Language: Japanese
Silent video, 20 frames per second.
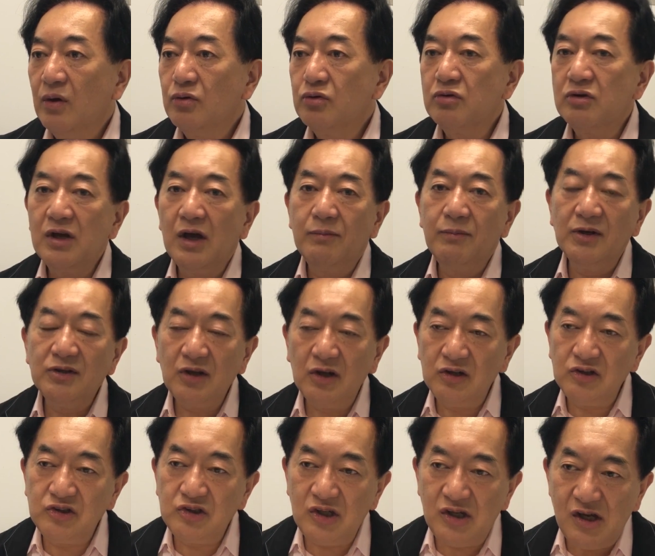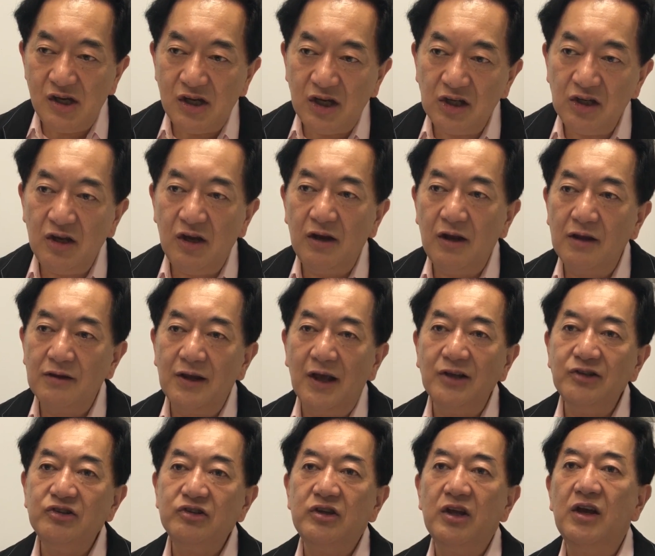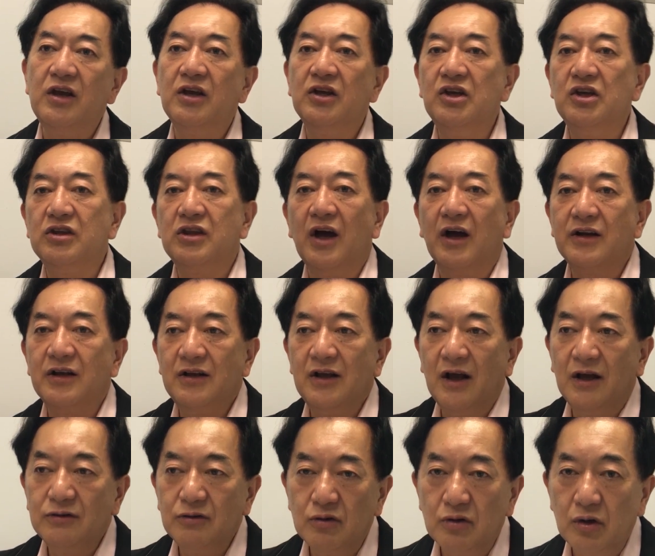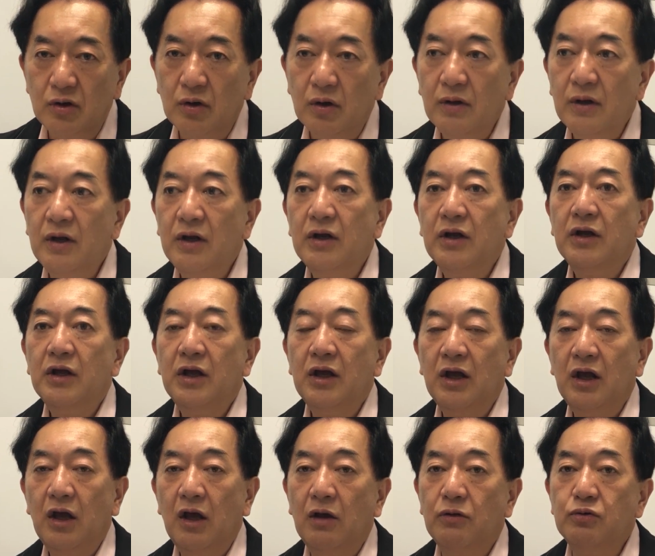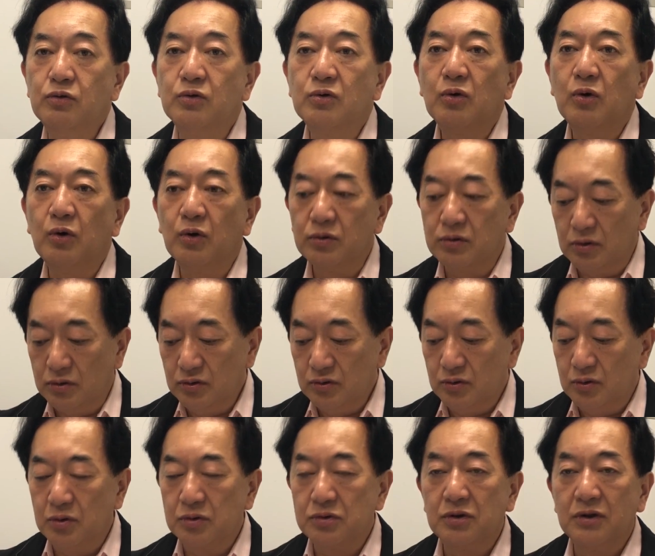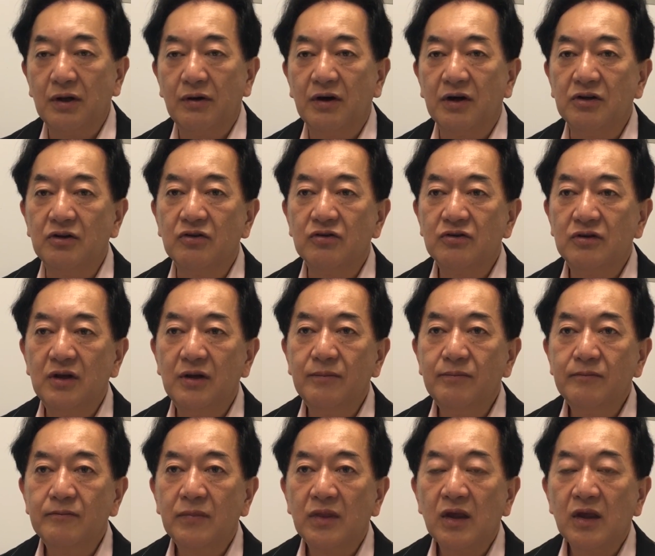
とそれはまさに地域に根ざしてイタリアの、え復興ということなわけですね。